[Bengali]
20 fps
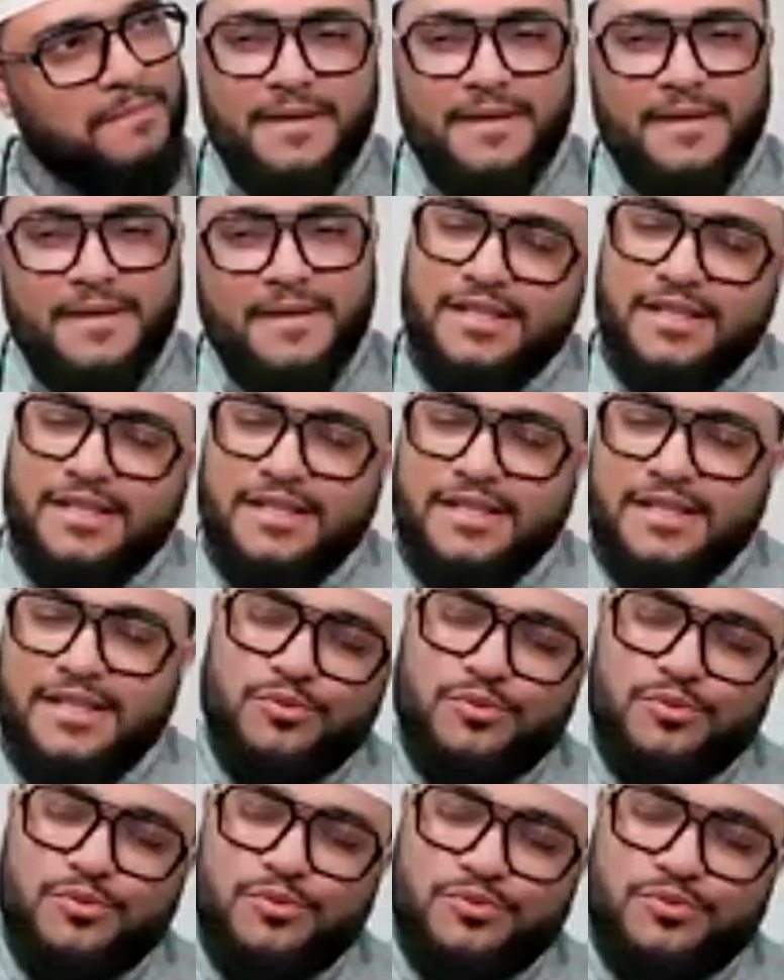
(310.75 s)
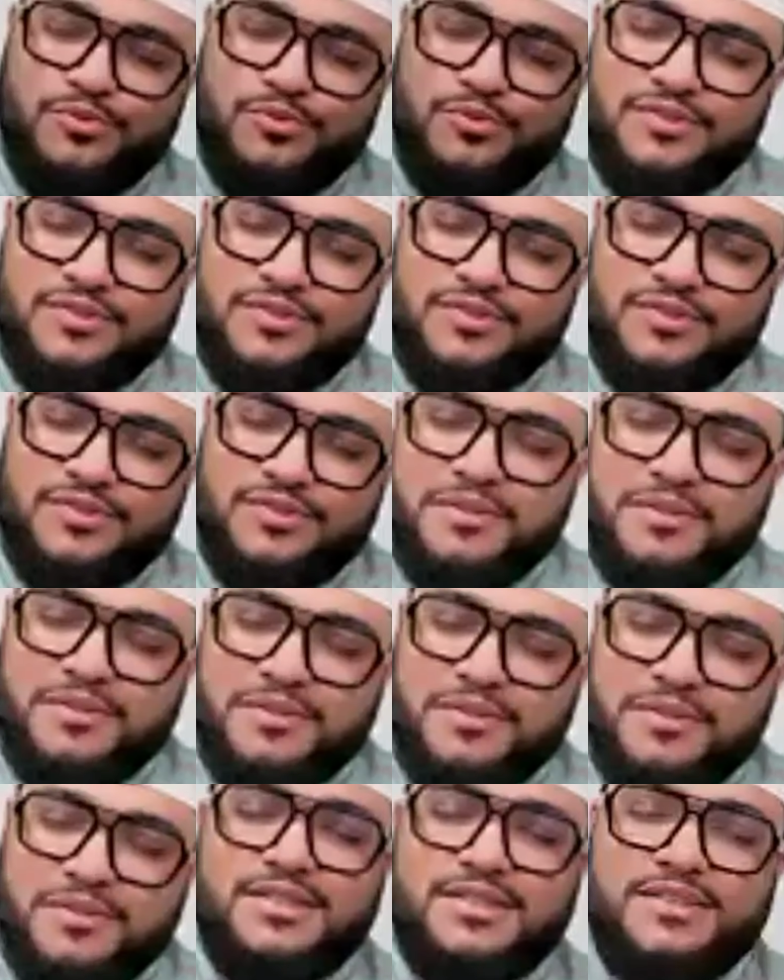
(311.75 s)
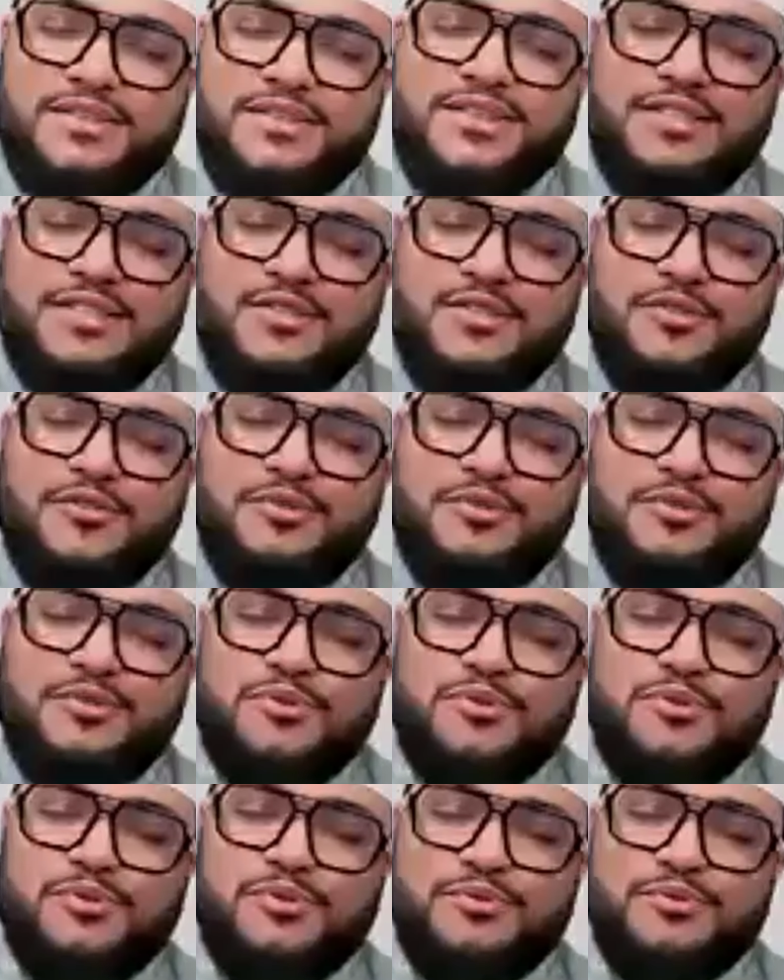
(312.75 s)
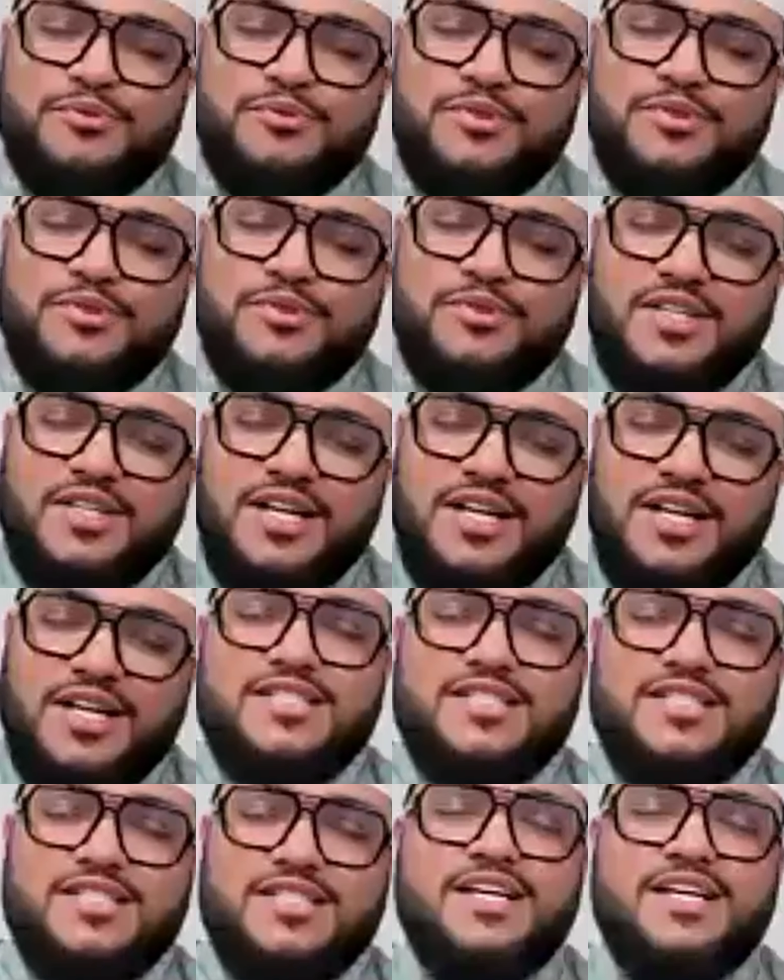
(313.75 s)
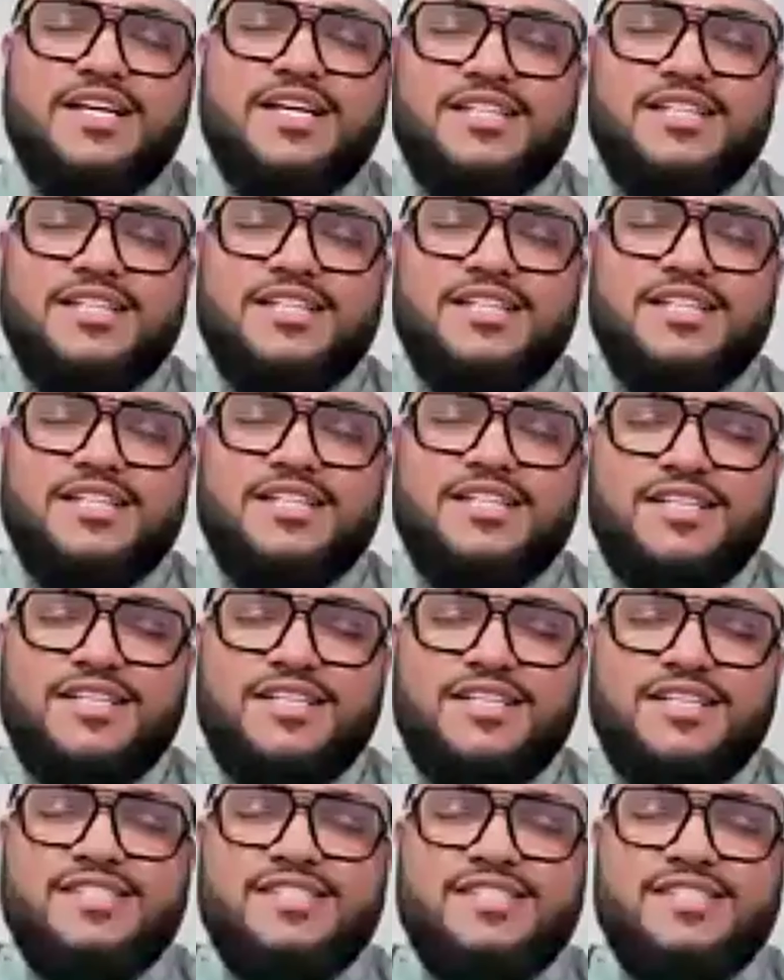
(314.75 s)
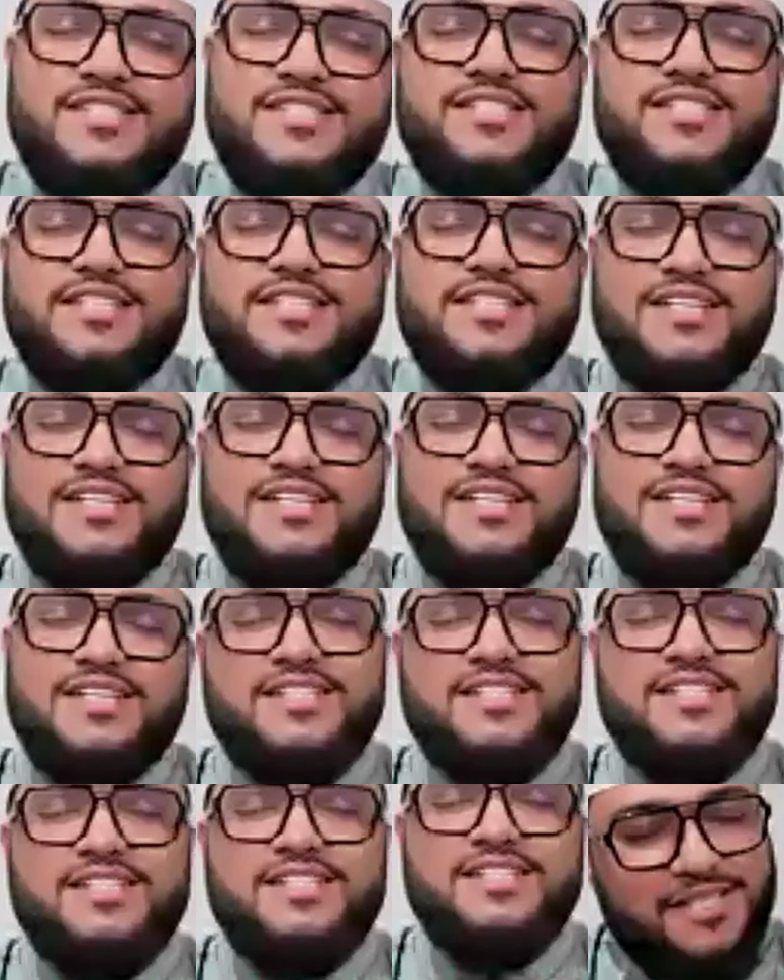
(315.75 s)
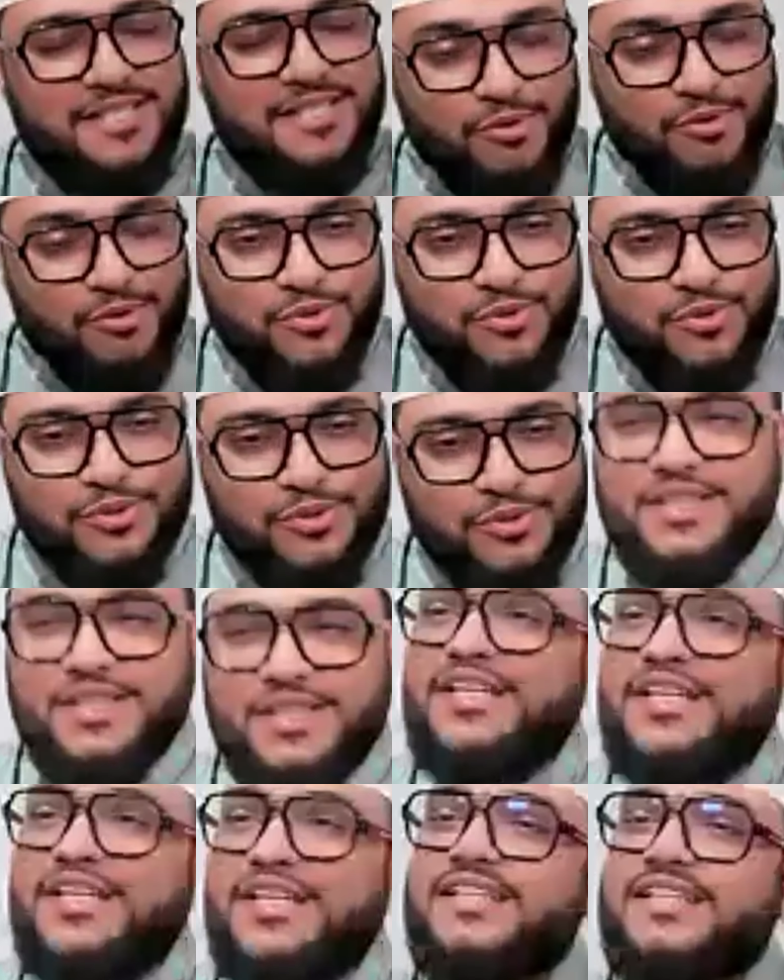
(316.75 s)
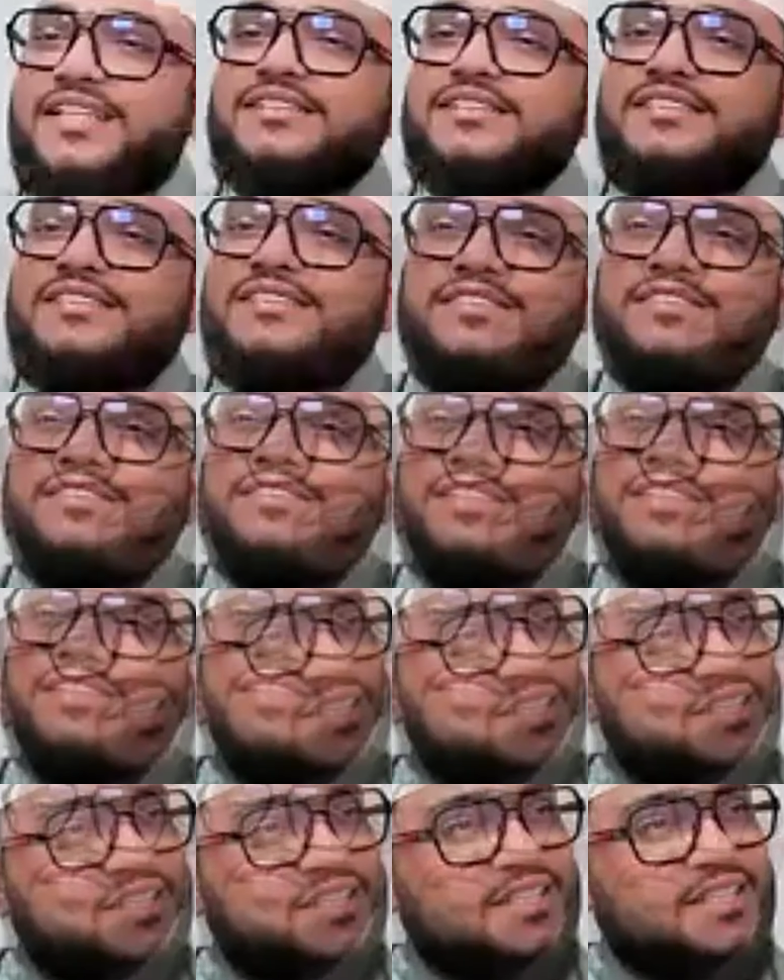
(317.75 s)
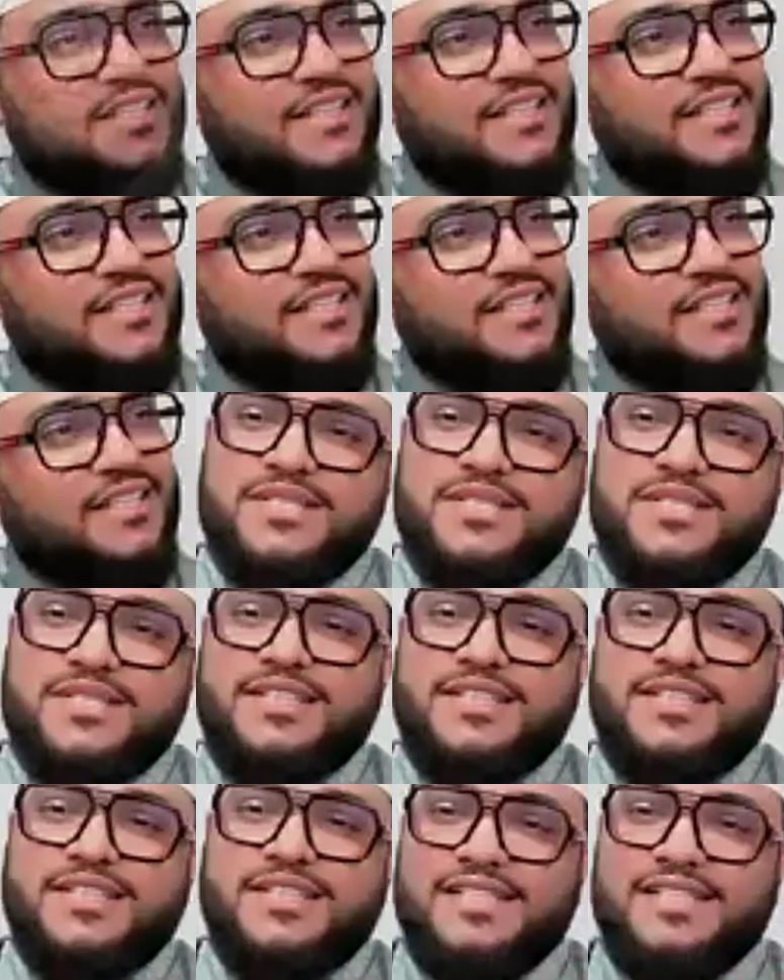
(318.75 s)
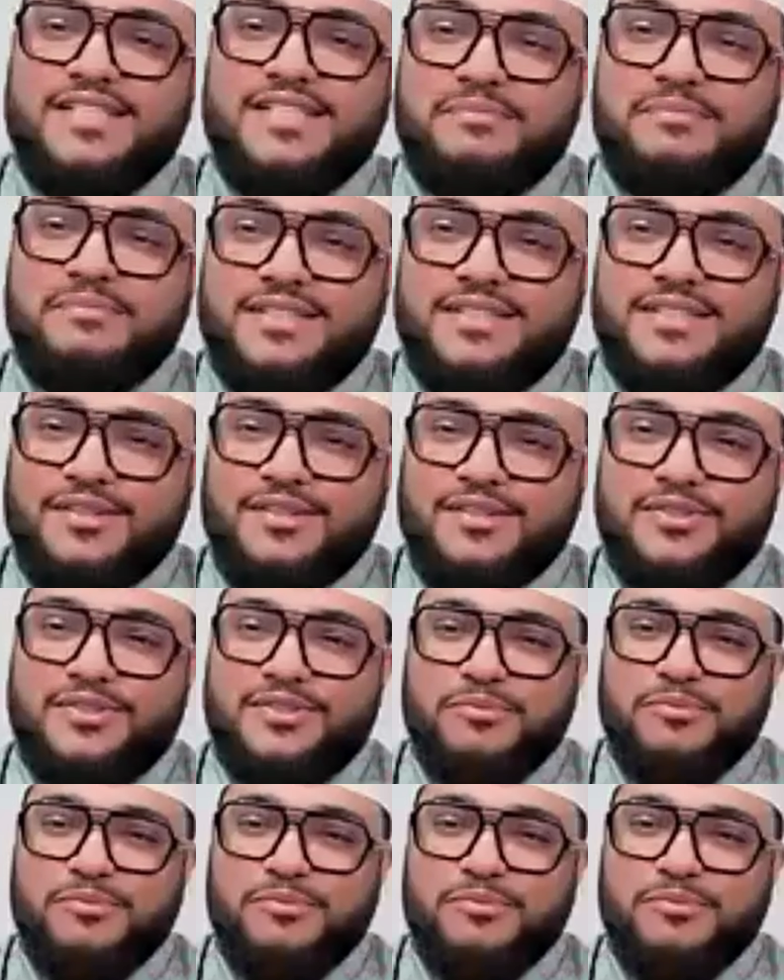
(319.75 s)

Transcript: কিন্তু বাচ্চা যখন আস্তে আস্তে আস্তে আস্তে আস্তে আস্তে বড় হতে থাকে মা বাবার সাথে একটি মিথ্যা কথা বলল